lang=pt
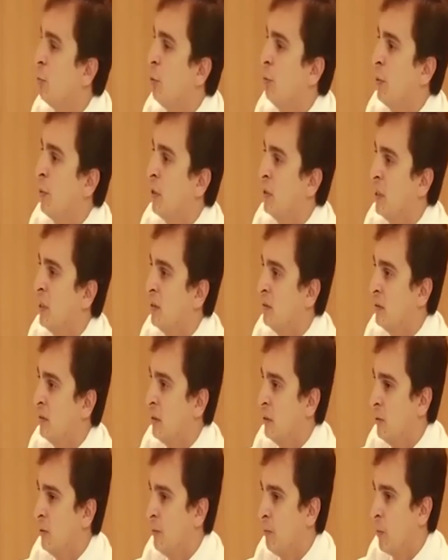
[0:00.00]
para o pelo
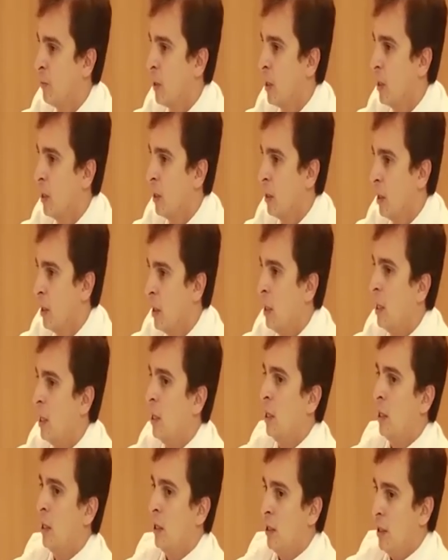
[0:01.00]
nascer.
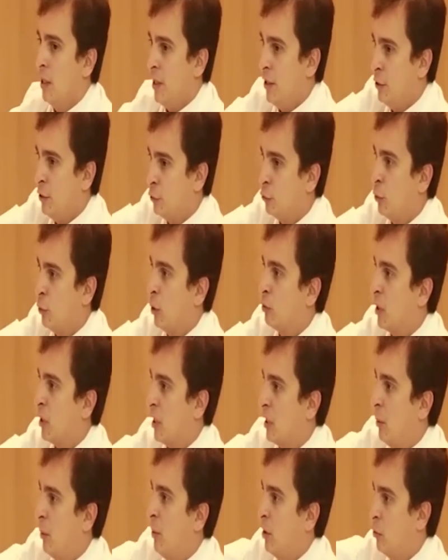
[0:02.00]
Isso é o
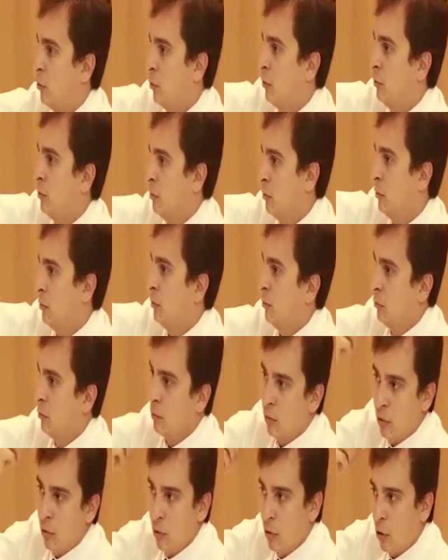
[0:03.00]
tratamento
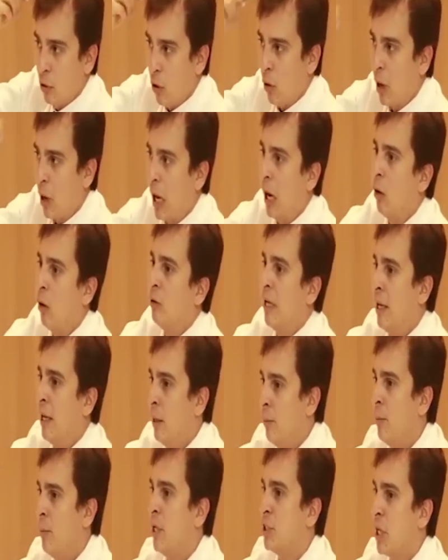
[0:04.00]
local, né?
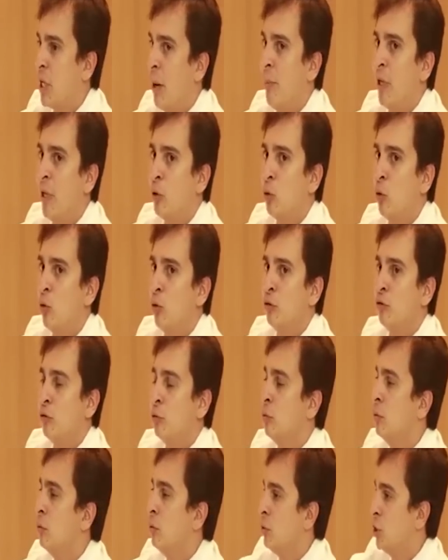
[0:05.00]
Medicamentoso.
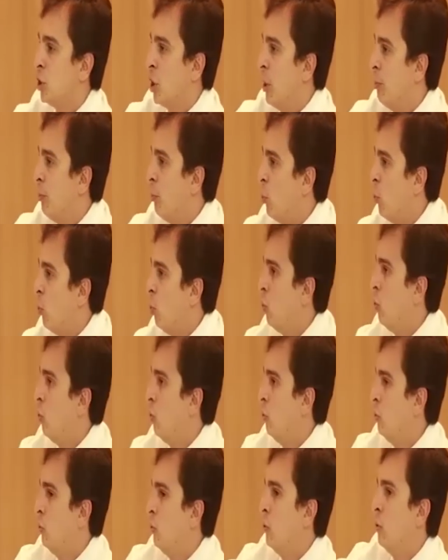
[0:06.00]

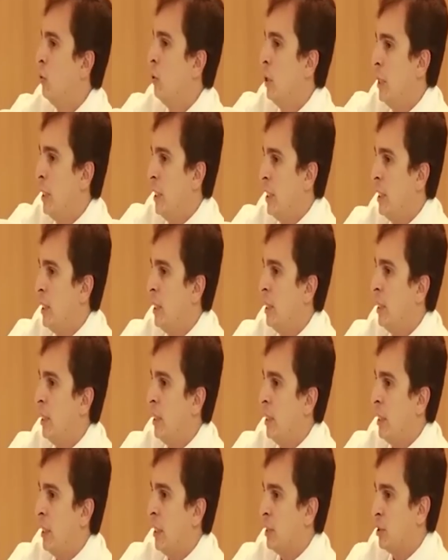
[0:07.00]
Shampoo,
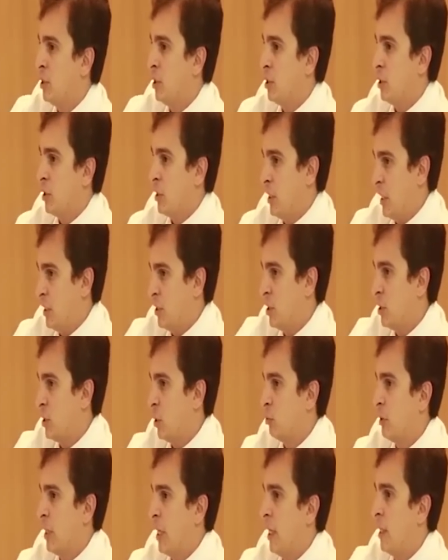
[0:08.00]
e a gente, que a gente
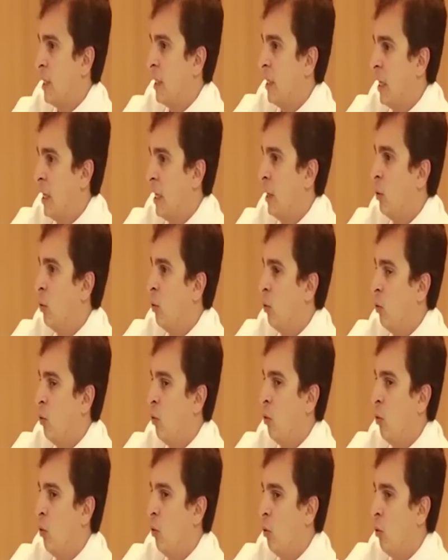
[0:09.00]
alterna né, o,
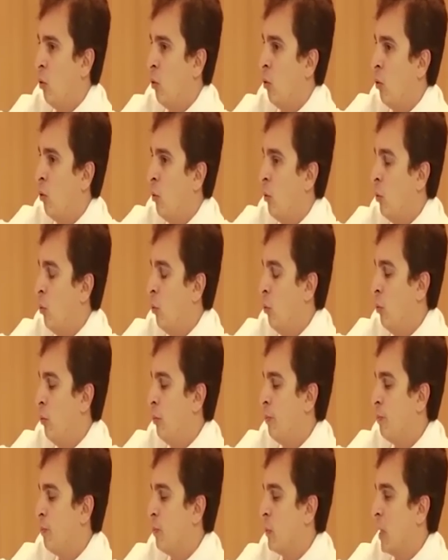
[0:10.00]
o
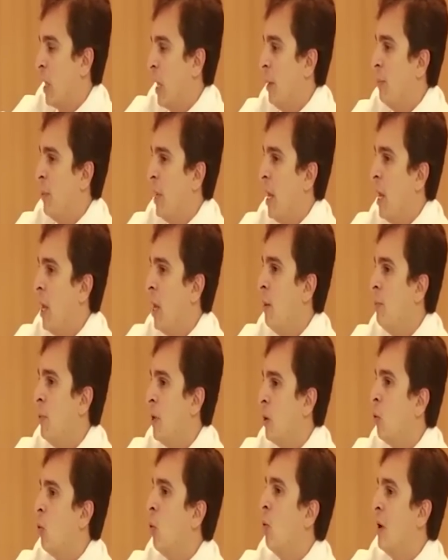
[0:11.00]

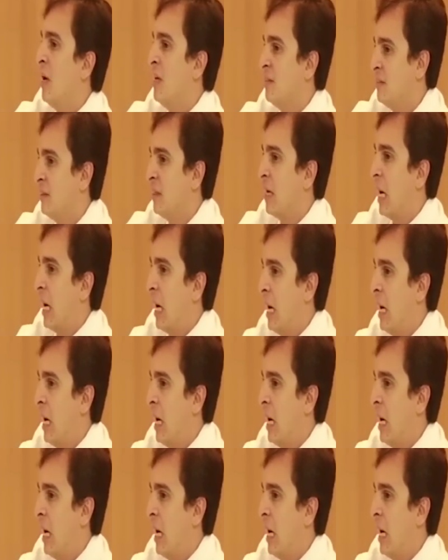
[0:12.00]
MM com SK,